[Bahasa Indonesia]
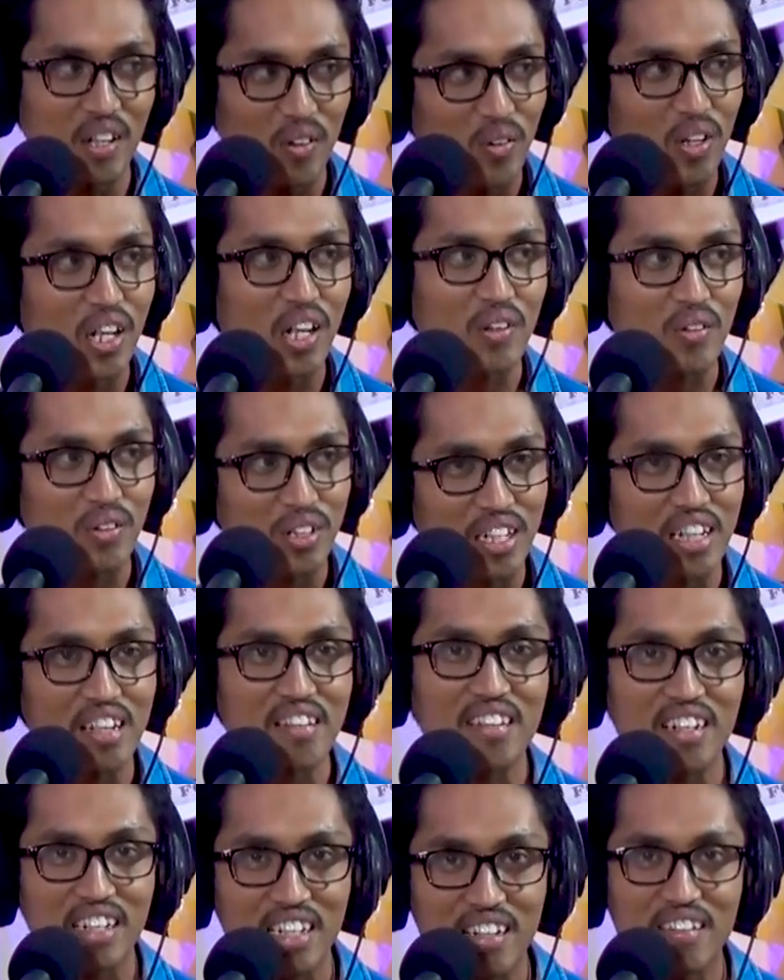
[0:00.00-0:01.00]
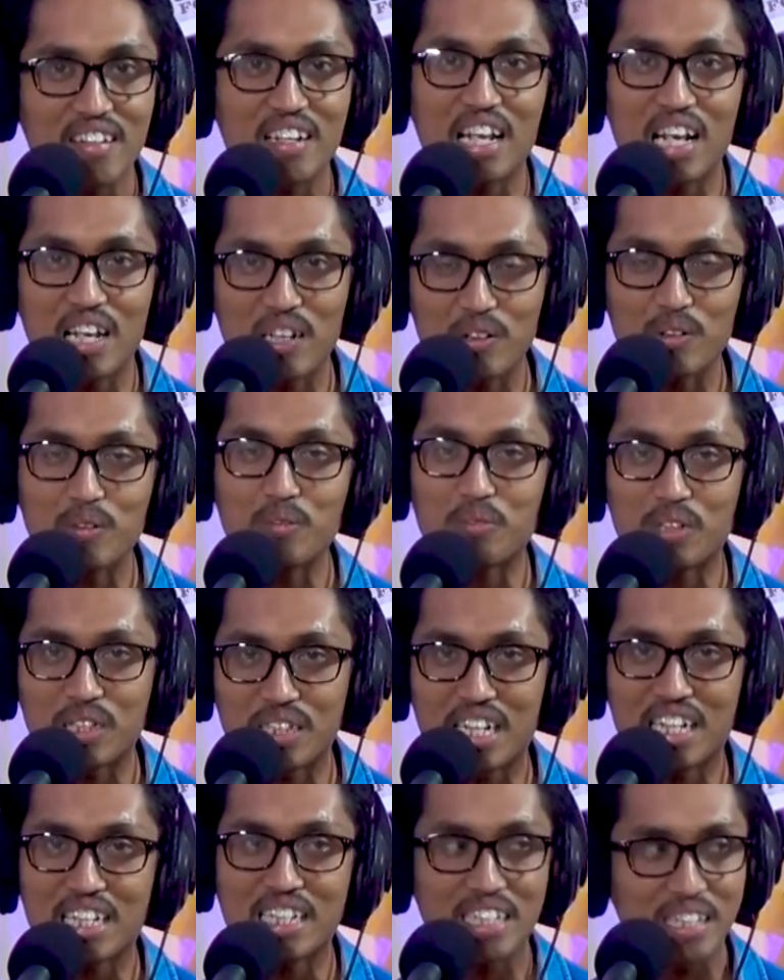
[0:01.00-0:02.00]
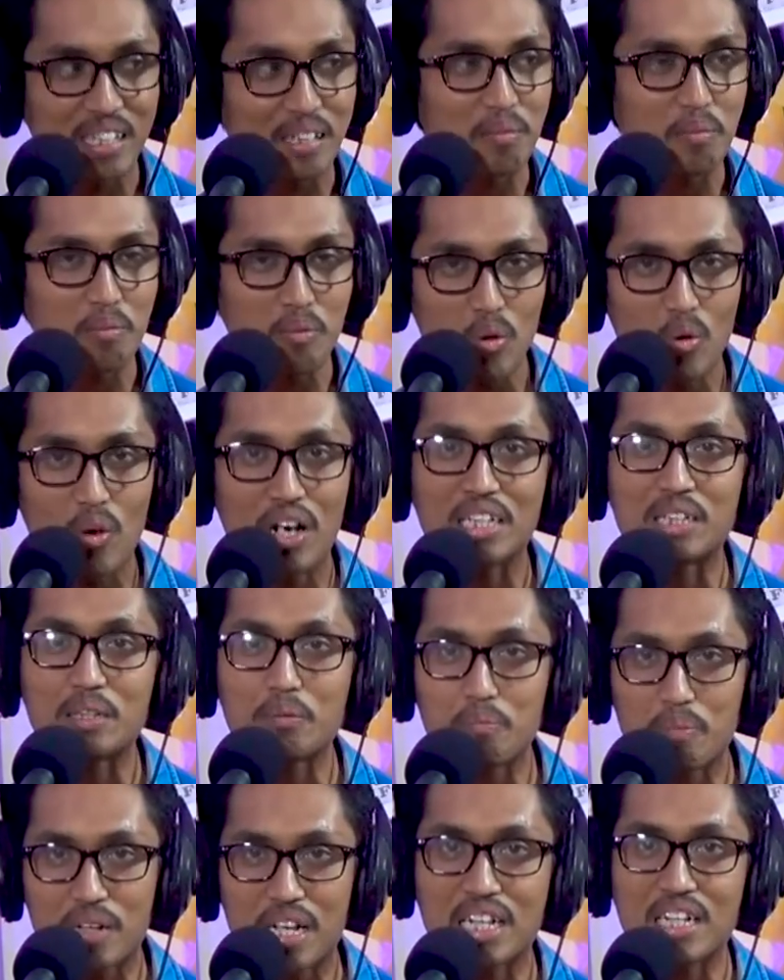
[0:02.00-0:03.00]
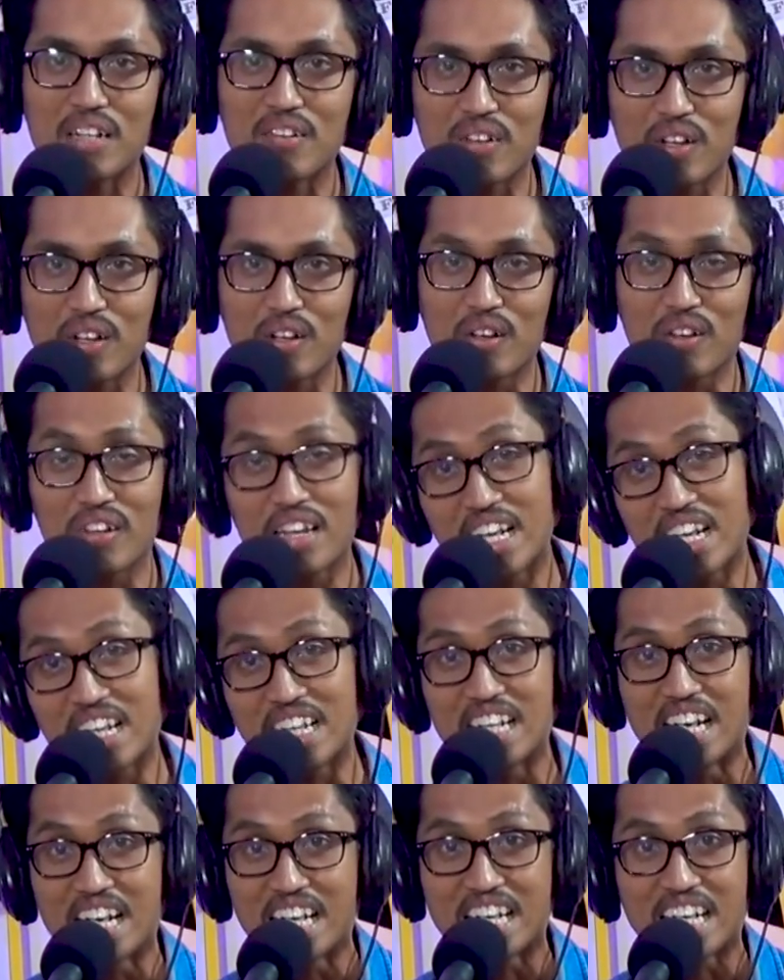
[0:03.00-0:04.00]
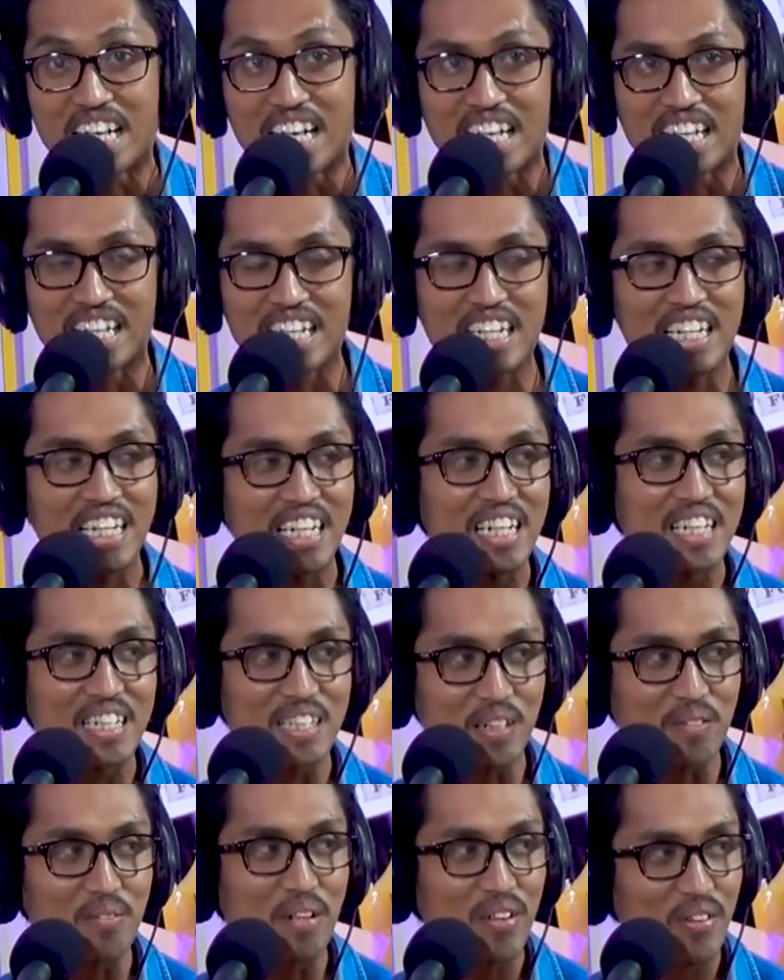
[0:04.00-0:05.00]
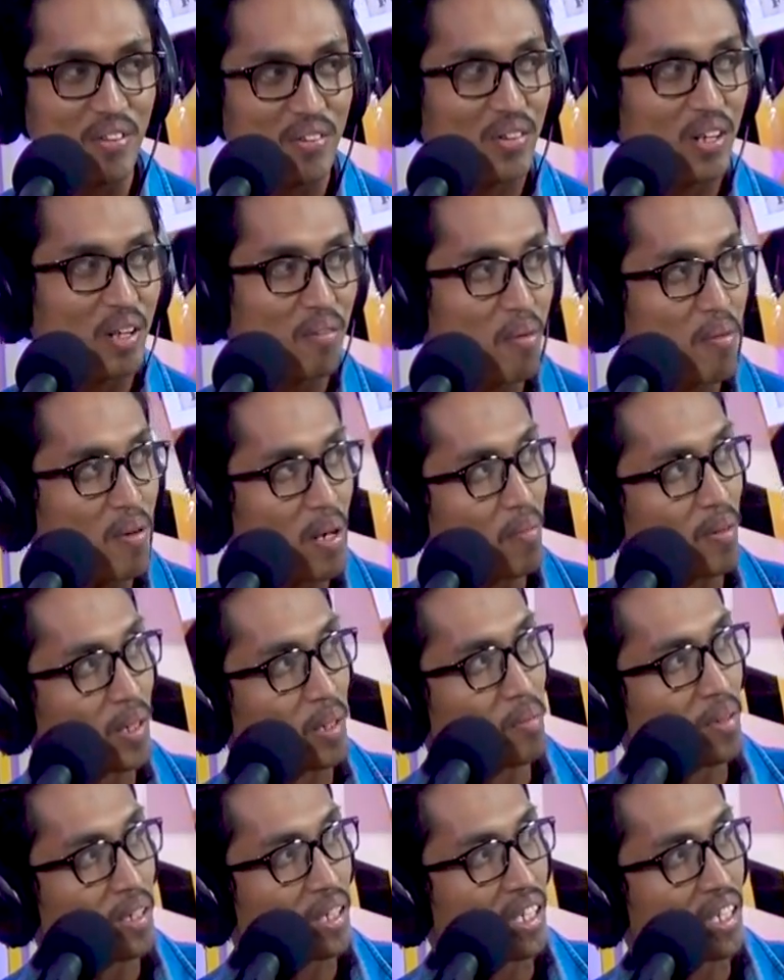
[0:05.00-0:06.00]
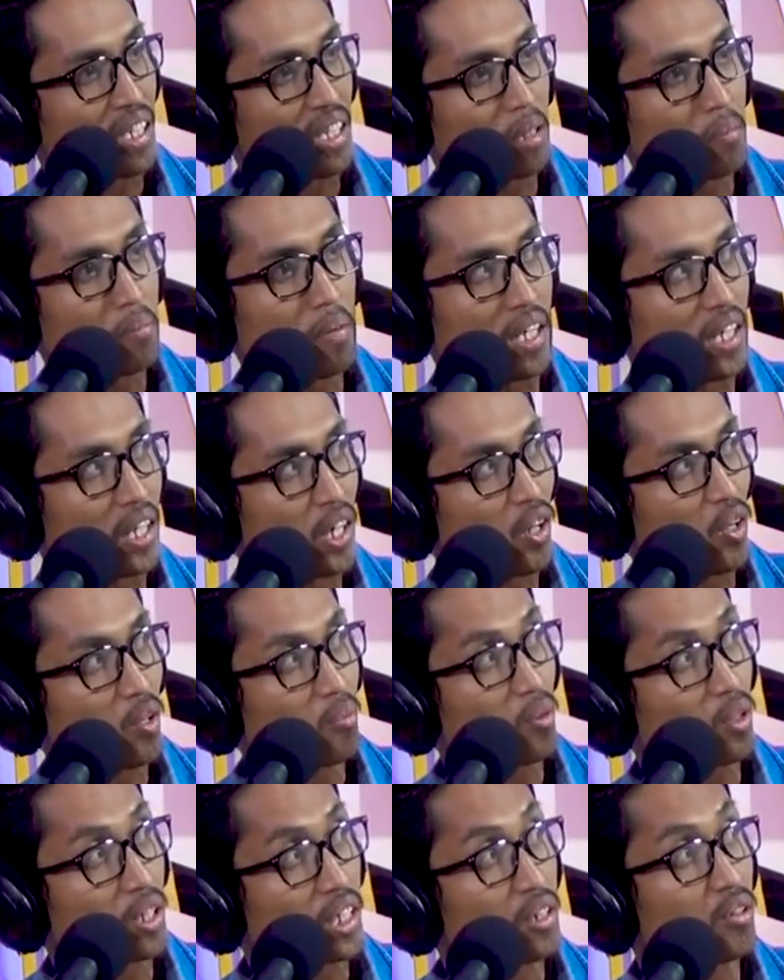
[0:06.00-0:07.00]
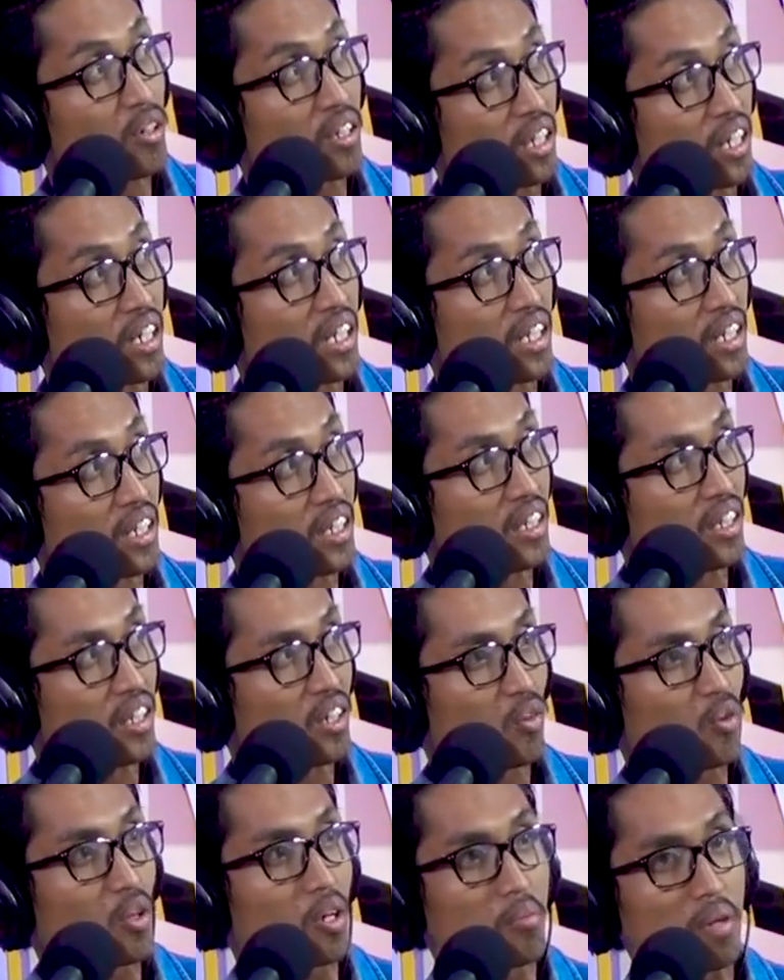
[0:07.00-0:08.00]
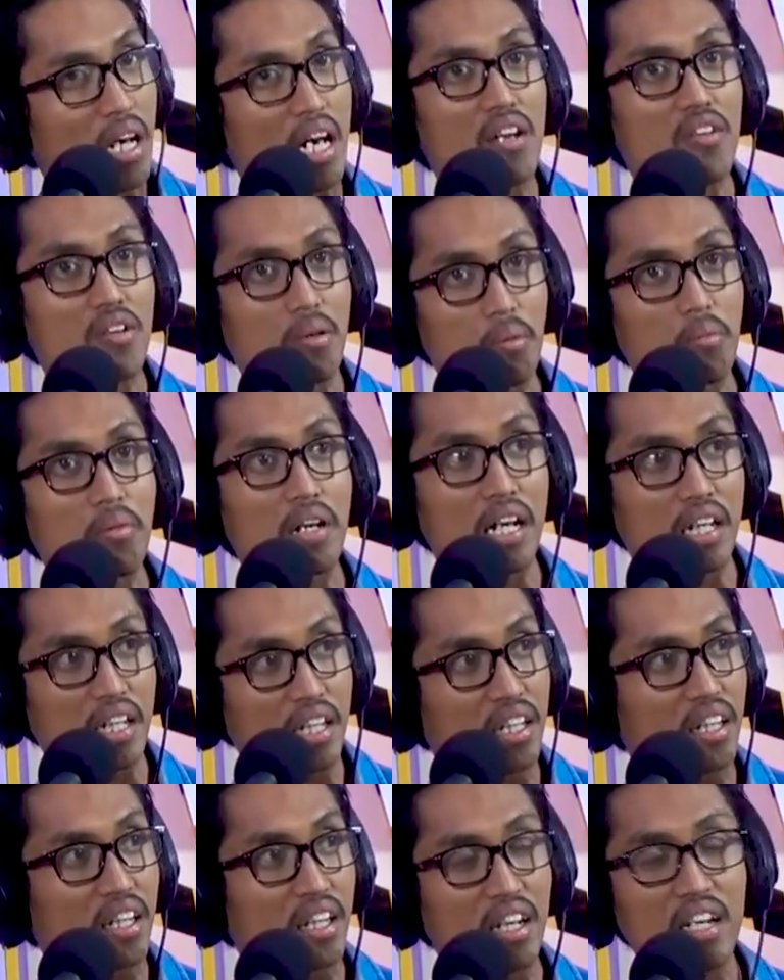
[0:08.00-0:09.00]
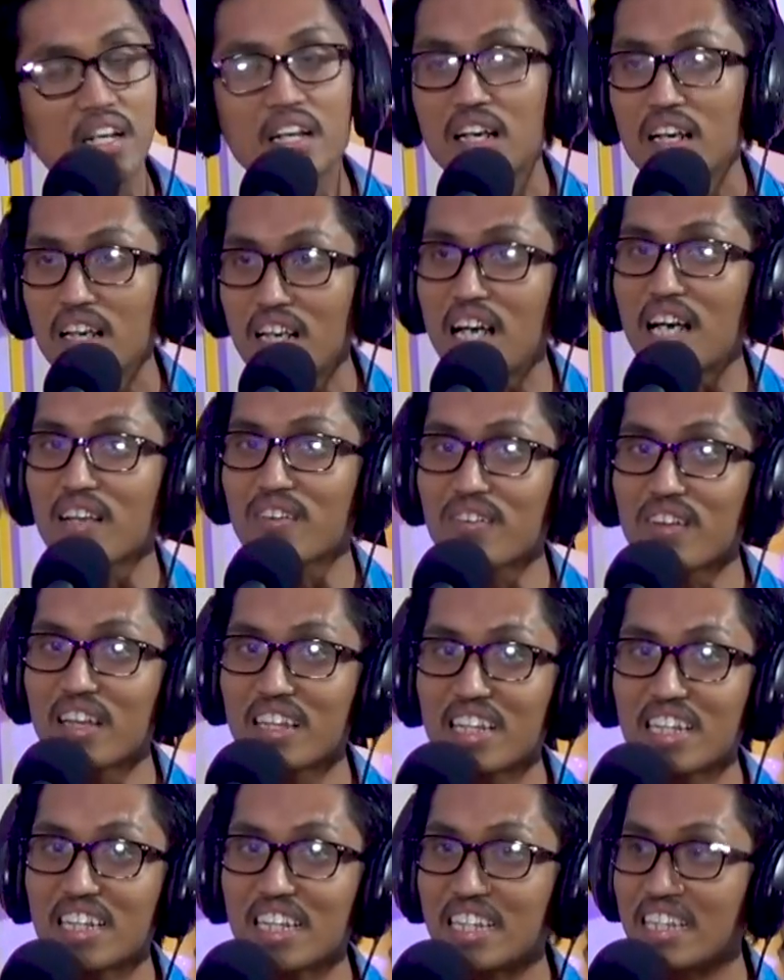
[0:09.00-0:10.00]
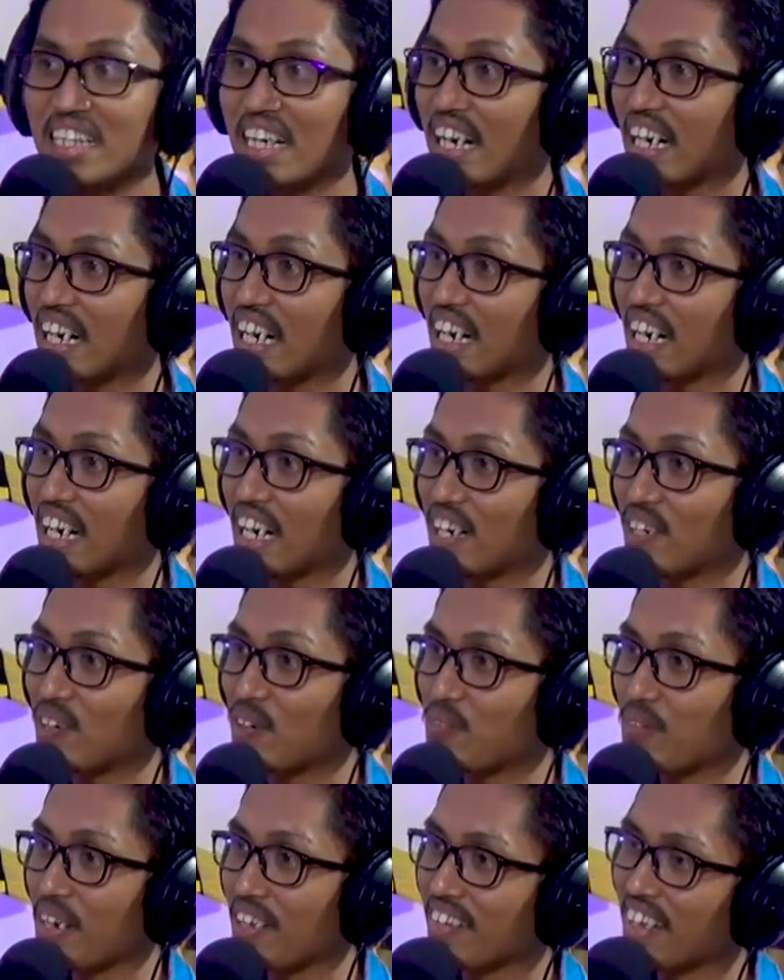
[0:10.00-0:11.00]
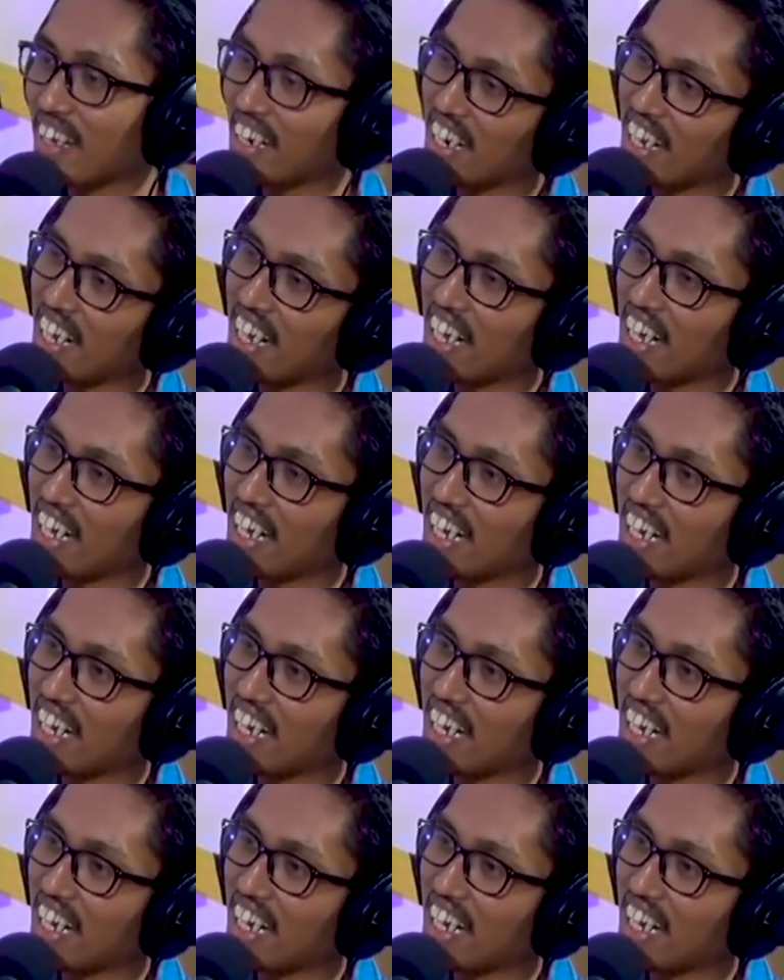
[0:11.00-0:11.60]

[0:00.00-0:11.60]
lagu-lagunya sering selalu menjadi wajib playlist kalau saya ke daerah ya termasuk juga beberapa teman ternyata pakai kalau mau tidur ternyata di luar hmm. biasa memang ada ini langsung saja ini dia kakak Nur Maisela